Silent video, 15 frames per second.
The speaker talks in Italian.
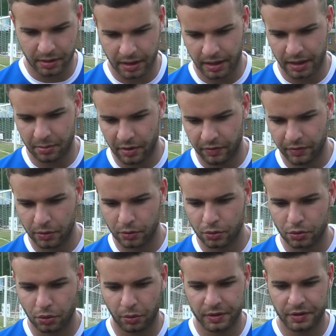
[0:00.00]
mille del
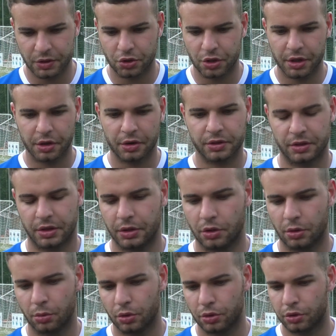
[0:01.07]
benvenuto, questi giorni di ritiro stanno
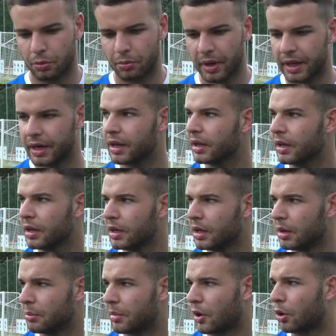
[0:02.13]
andando molto bene,
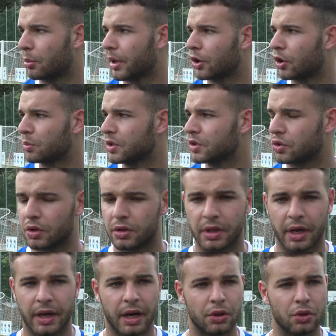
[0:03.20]
piano piano mi sto
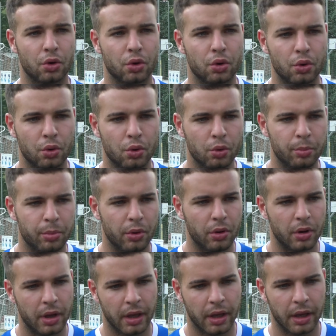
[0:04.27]
integrando col
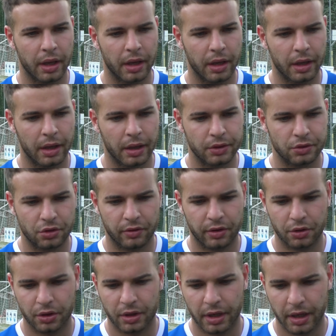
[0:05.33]
gruppo e sto
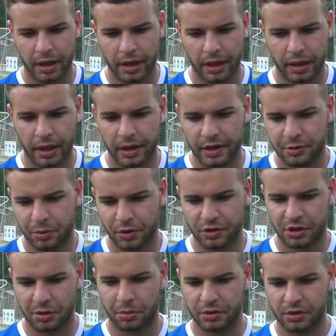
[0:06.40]
avendo delle, delle
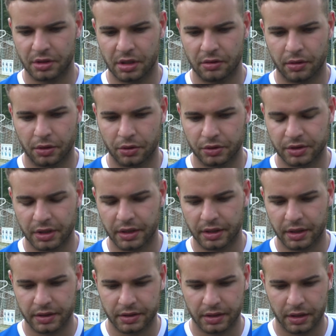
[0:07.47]
risposte positive
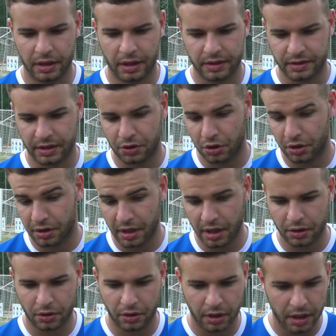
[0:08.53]
nonostante essendo
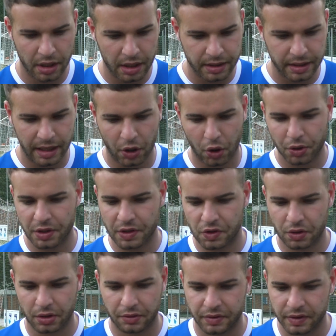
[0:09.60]
indietro nella
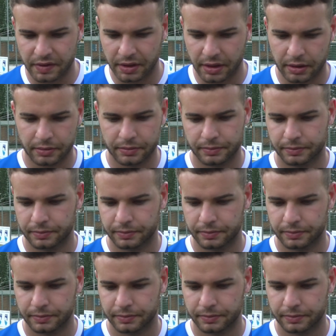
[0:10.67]
condizione fisica.